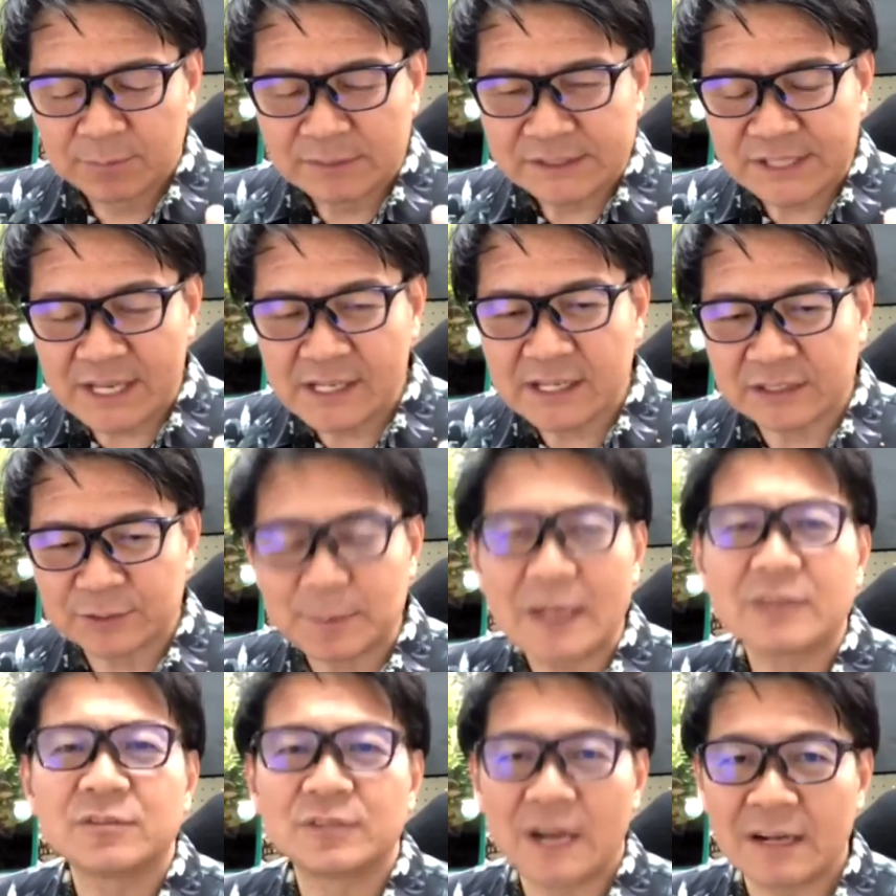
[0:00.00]
生活
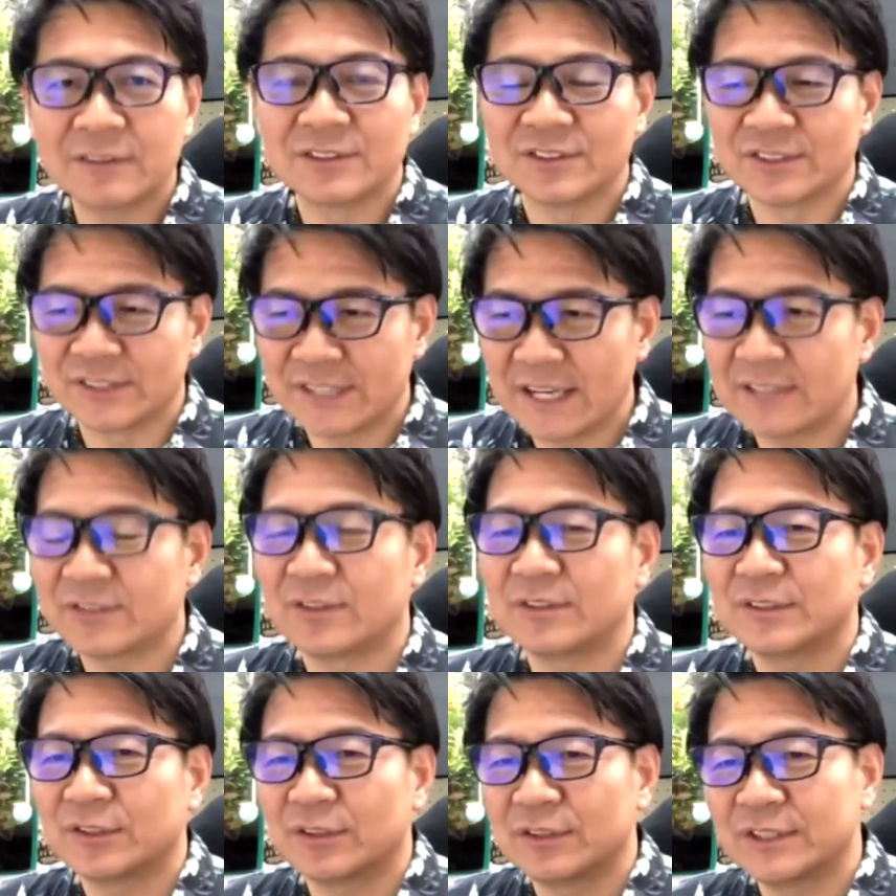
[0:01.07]
バックグラウンドですねその
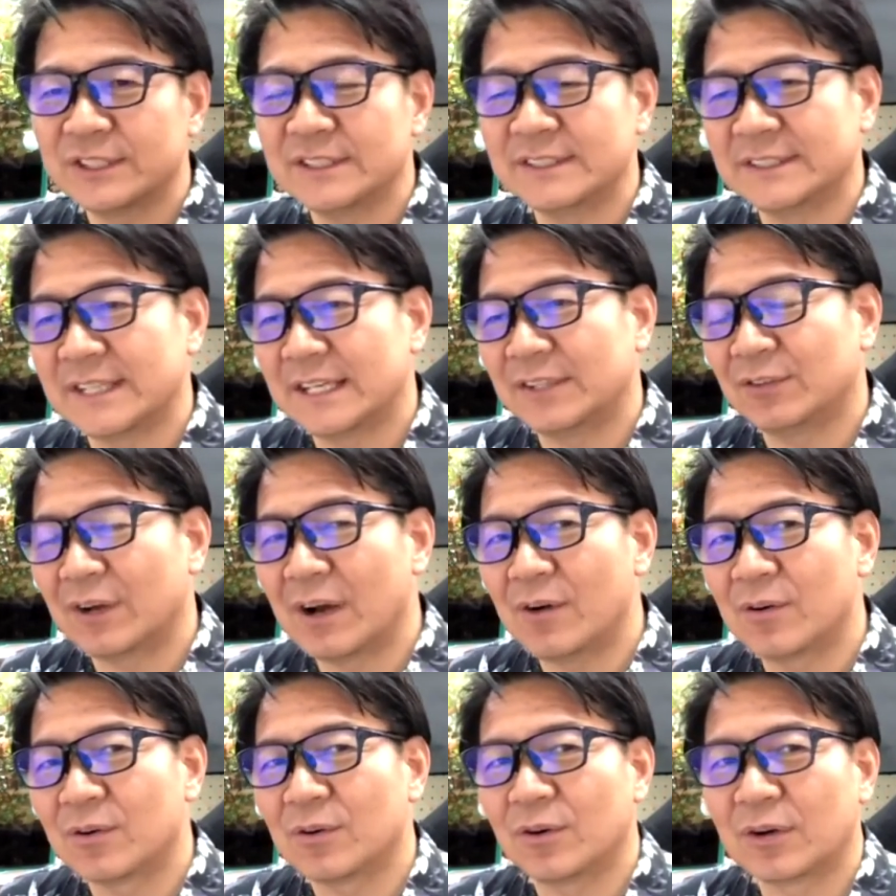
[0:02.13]
人の人生とか
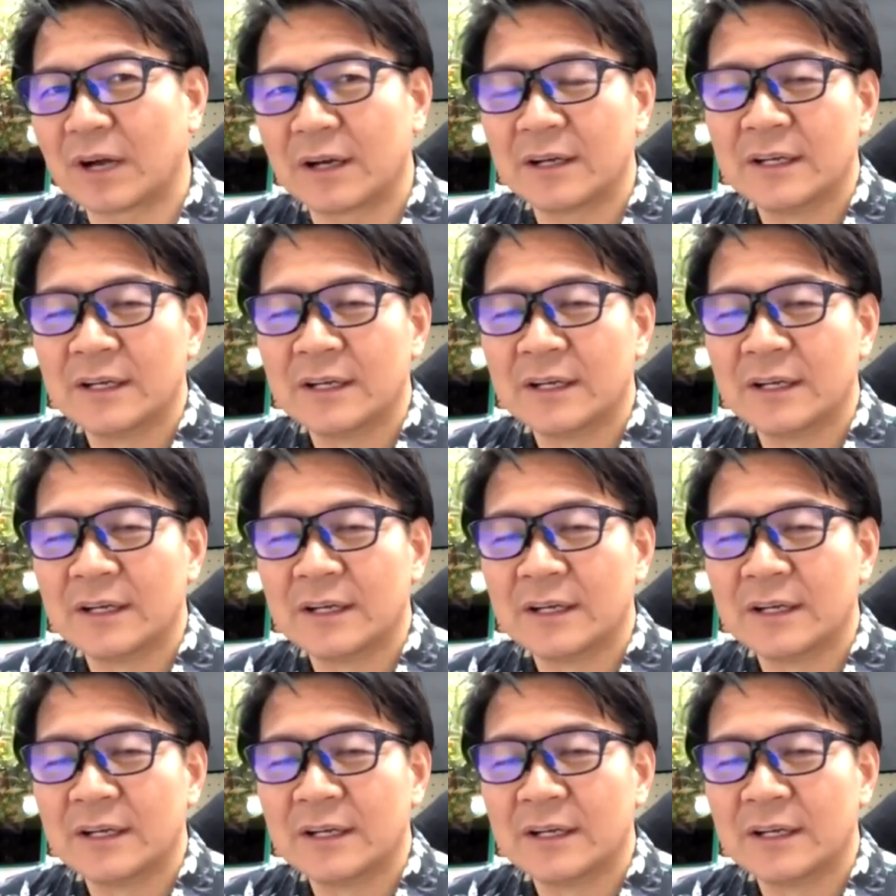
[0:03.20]
をこ